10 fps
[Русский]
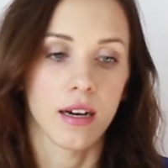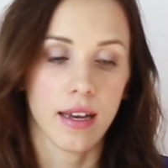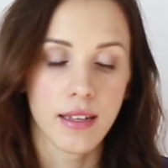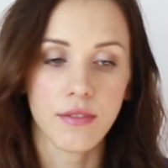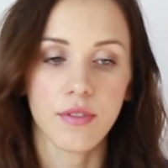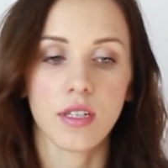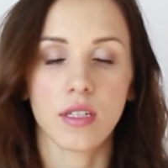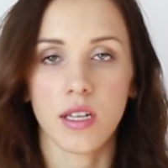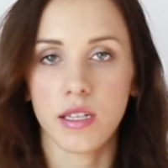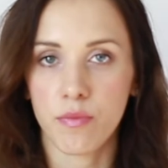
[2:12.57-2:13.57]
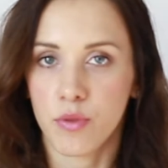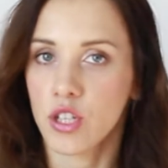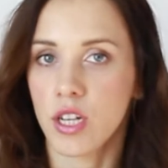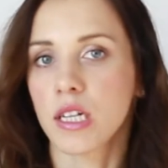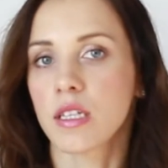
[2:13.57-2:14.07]
Это виза, если вы
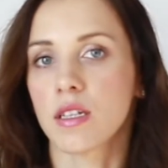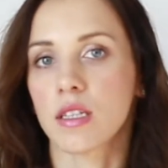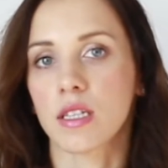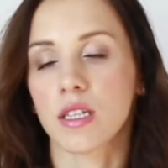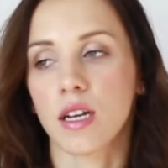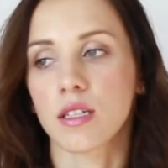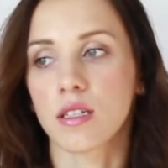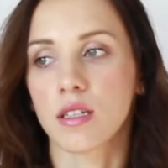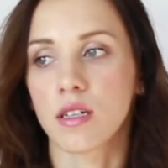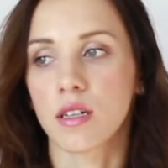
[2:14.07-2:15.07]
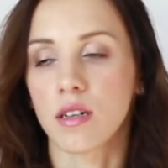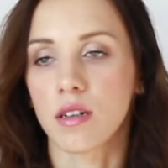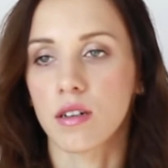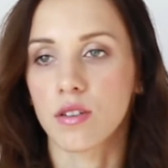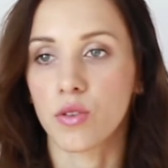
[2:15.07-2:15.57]
почитаете да, на сайте
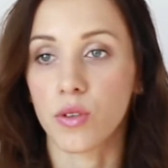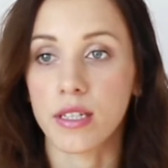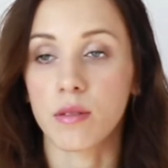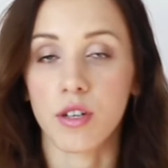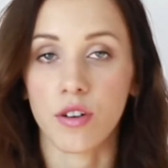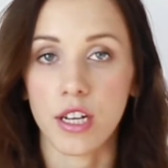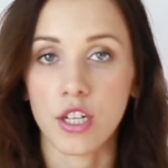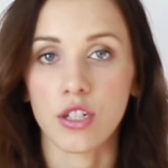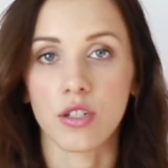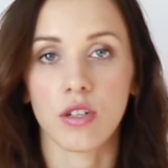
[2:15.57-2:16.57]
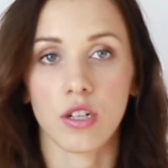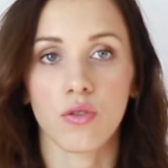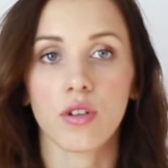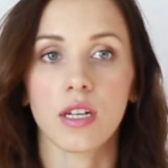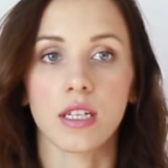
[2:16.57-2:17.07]
э, US Immigration,
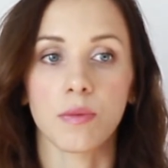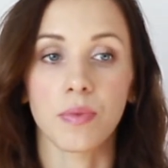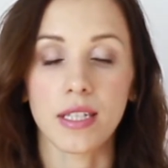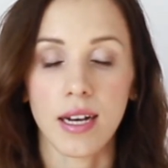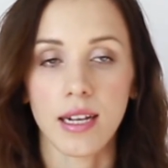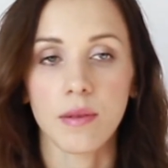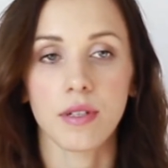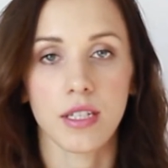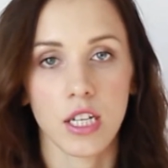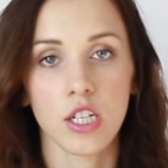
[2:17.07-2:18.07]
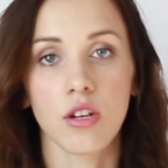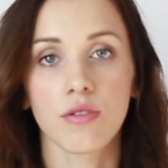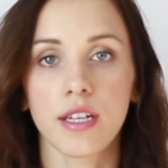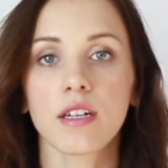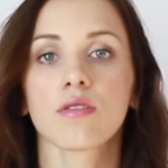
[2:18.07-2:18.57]
которая специально предназначена для
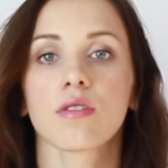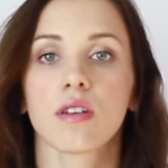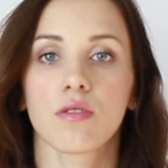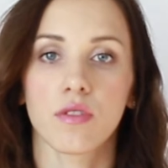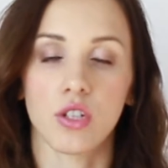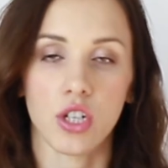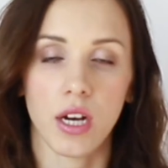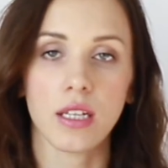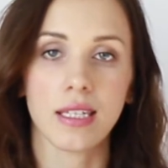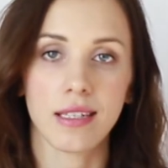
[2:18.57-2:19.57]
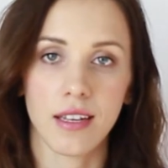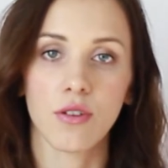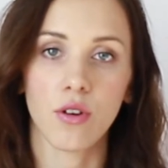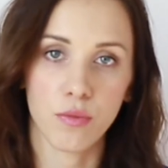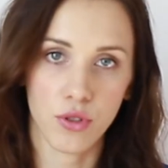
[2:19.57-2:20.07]
людей, которые едут в США с
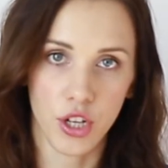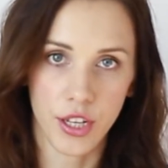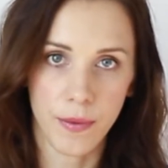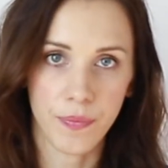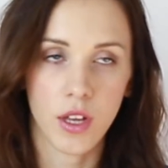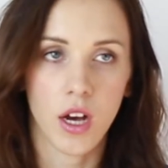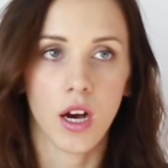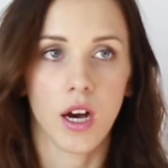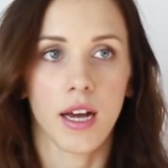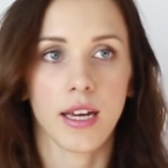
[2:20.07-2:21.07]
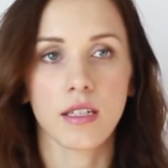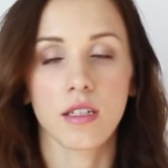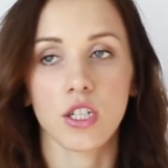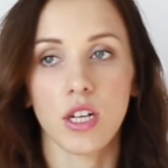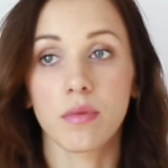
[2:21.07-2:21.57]
целью обучения. Это
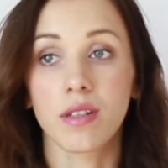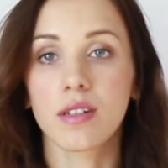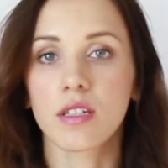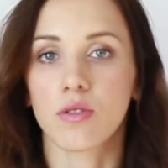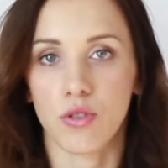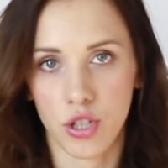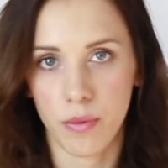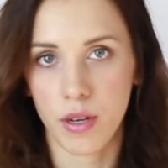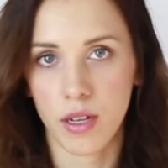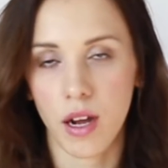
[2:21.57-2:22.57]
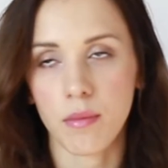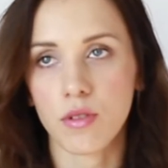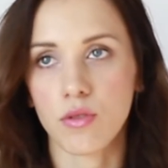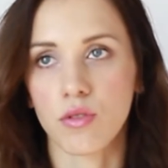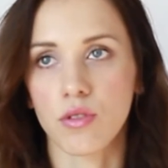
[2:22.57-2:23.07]
должна быть долгосрочная
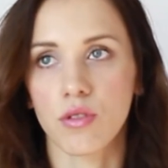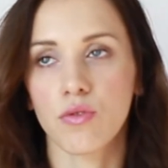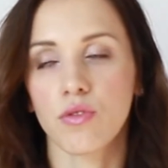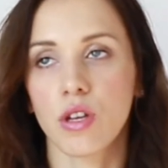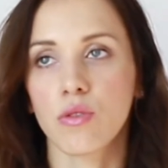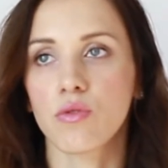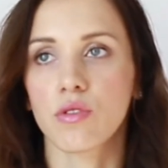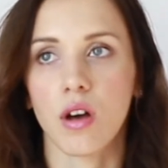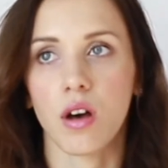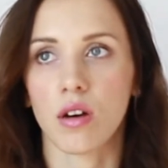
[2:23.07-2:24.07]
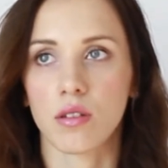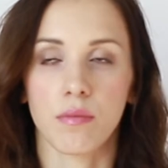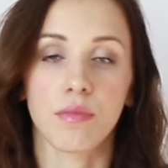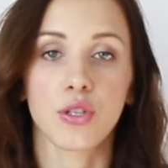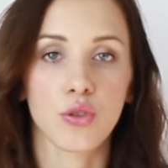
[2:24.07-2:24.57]
программа, то есть ее не дают на
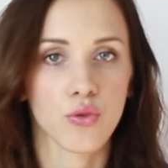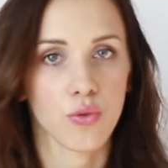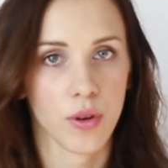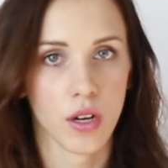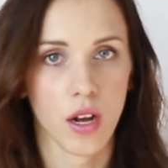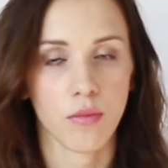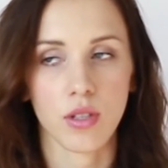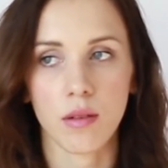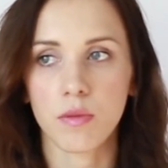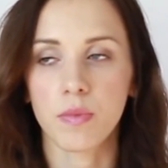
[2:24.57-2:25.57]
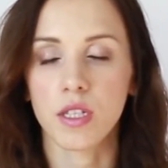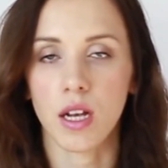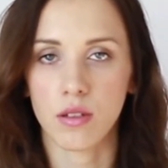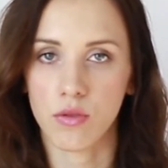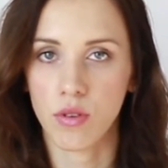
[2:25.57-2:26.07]
там, месячную программу, там
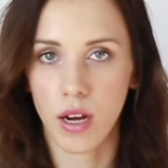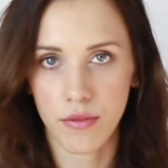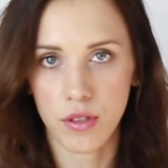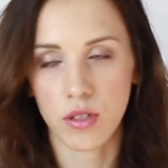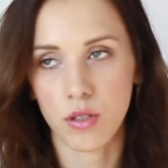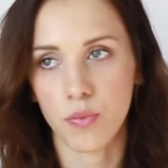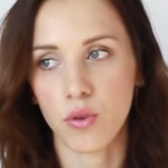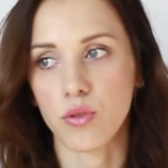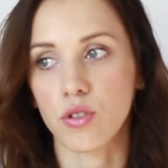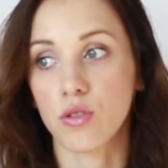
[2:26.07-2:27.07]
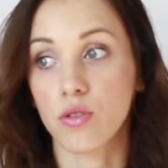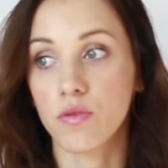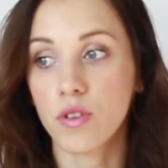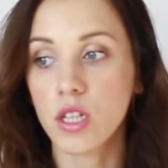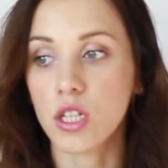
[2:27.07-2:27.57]
специально другая виза используется. То
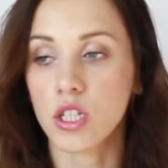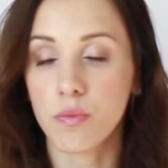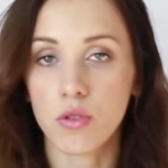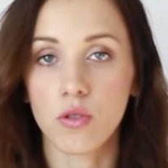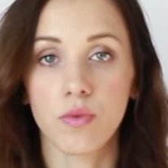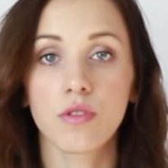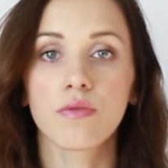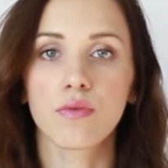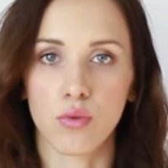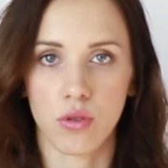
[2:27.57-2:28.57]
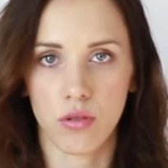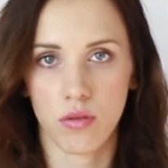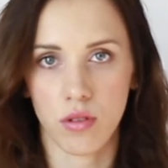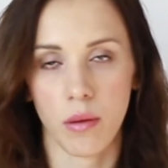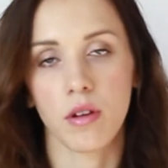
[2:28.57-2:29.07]
есть вы должны поступить в ВУЗ
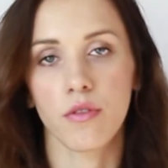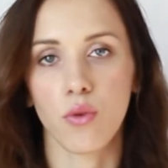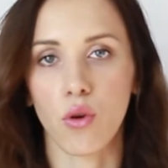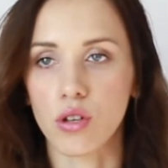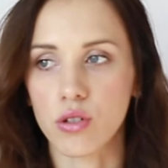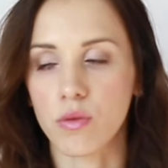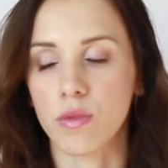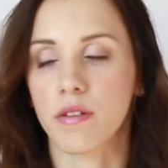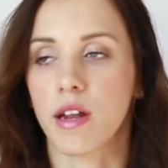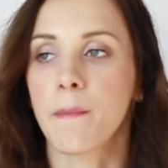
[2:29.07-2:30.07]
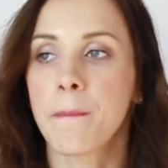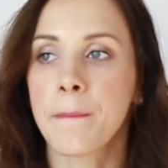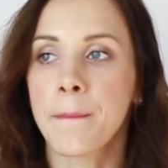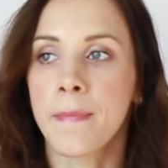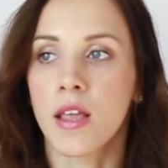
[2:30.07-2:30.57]
там, или в колледж, грубо говоря.
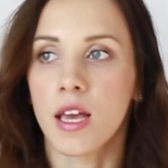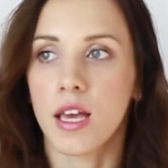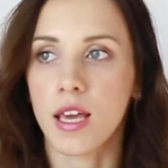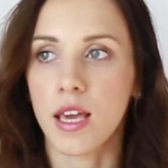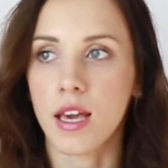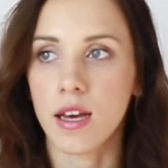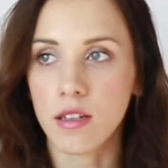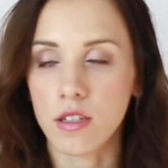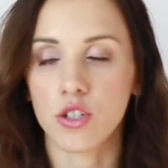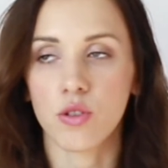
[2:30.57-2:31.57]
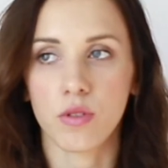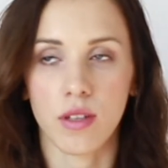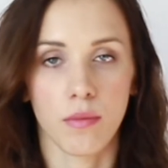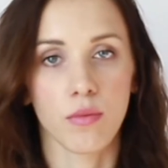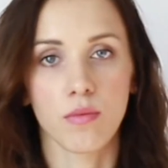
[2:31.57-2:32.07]
И это должно быть
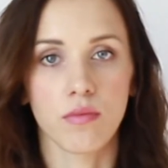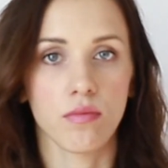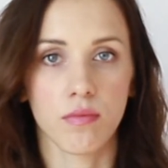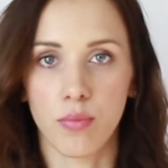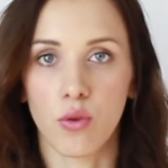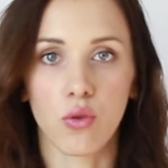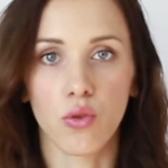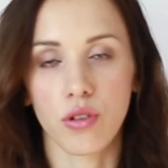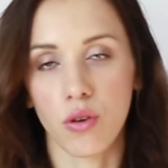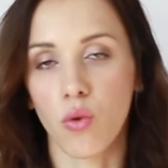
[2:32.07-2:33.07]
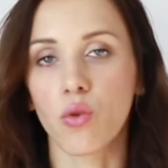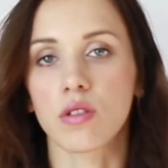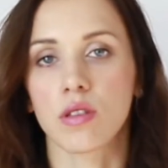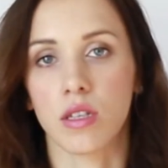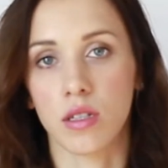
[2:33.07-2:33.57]
там полгода,
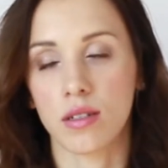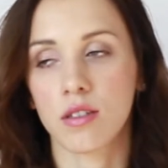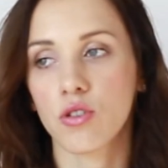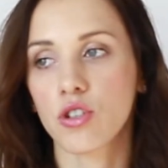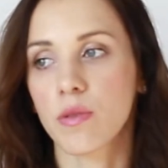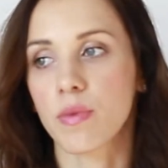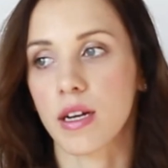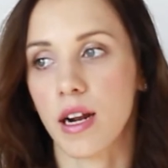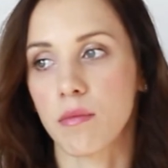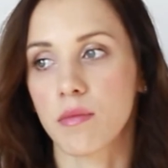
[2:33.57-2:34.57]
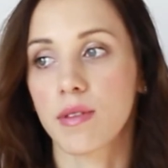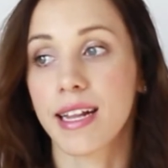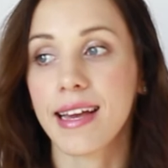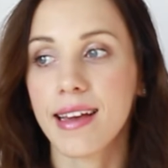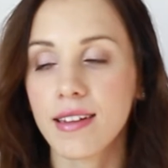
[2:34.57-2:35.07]
год, такие долгосрочные программы.
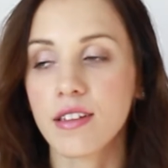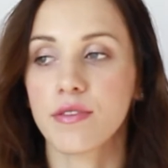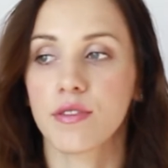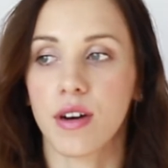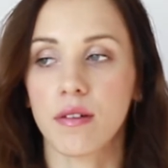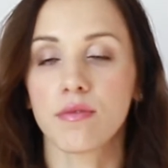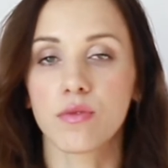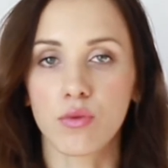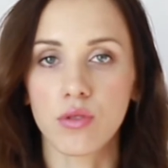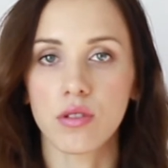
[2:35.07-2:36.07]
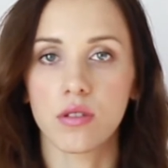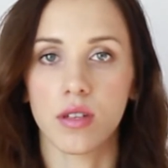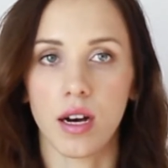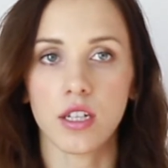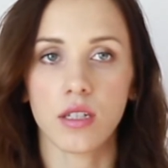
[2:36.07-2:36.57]
Для этого вам ВУЗ
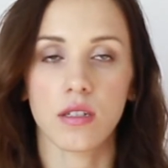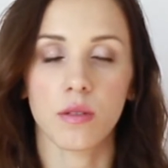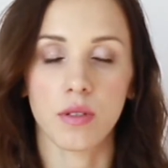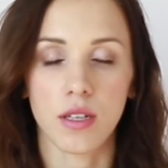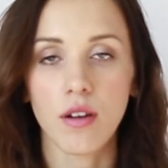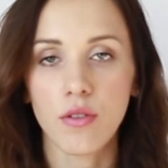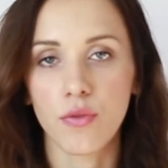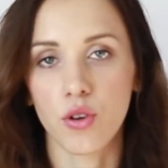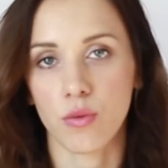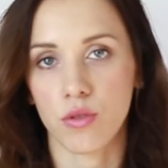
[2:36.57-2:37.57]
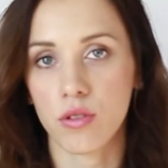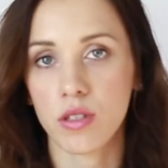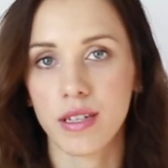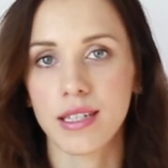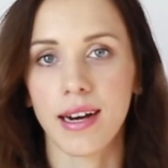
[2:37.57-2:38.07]
даст специальную форму, которая
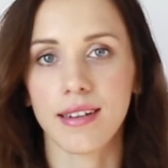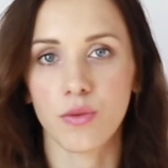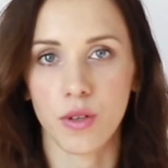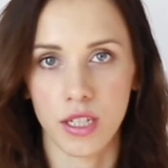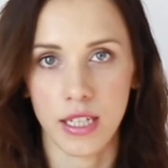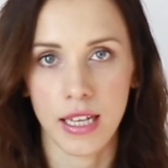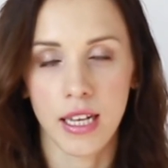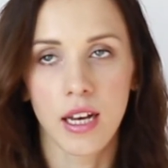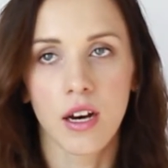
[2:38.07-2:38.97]
называется I-20.